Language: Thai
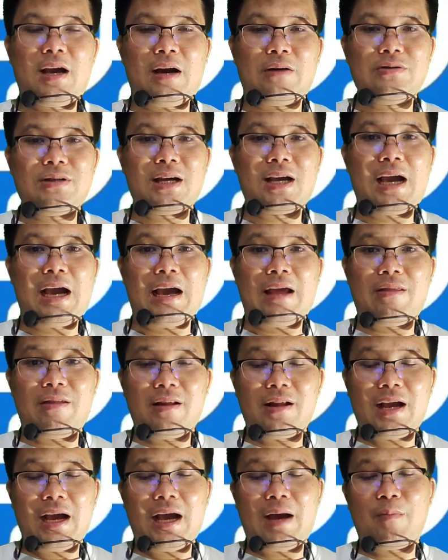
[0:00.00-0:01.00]
เขาจะขาย
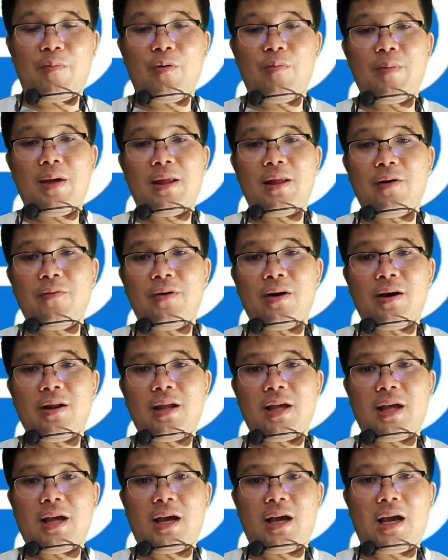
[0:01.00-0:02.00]
สินค้าบน
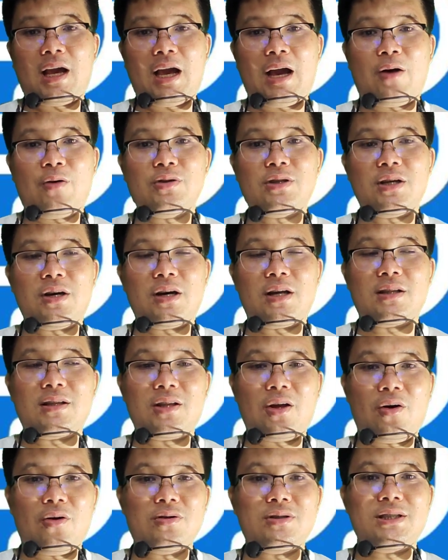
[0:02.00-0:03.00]
Metaverse เนี่ย เขาจะ
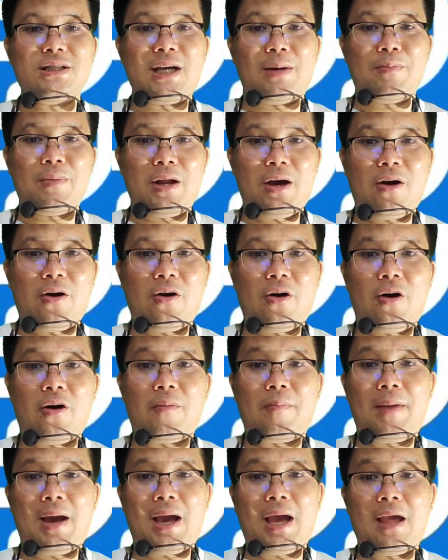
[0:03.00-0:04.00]
ต้องจำลองอ
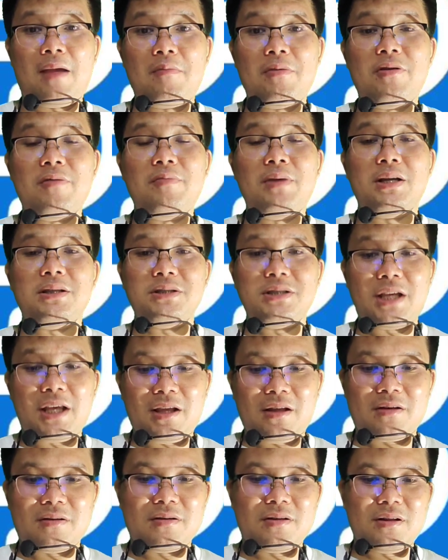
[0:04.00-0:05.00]
อกมาให้เสมือนจ
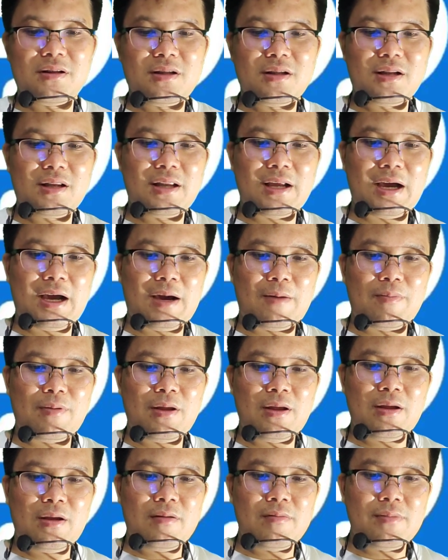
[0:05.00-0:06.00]
ริงนะครับ
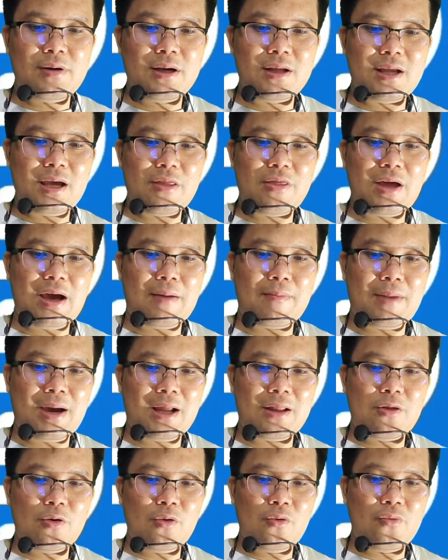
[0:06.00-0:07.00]
เพื่อจะสา
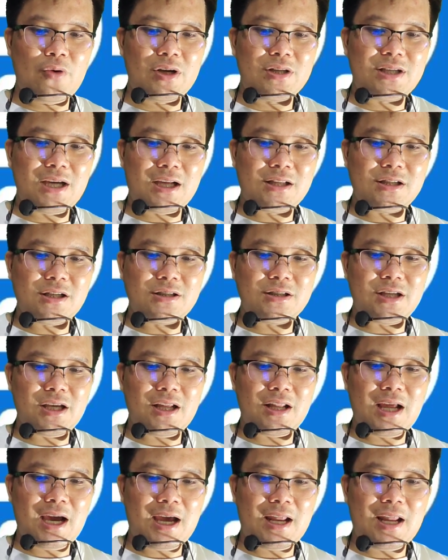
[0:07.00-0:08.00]
มารถดูเวอร์ชั่นจ
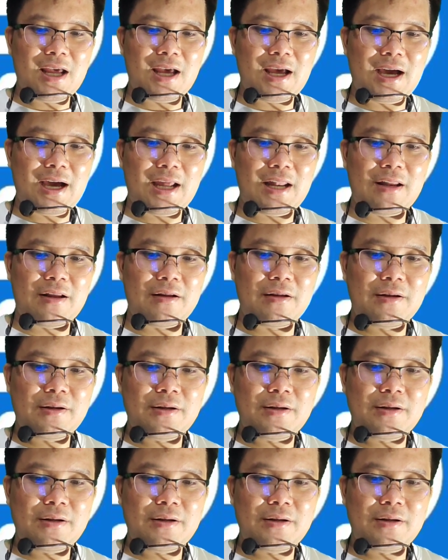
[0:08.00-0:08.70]
ริง ๆ ได้ในการ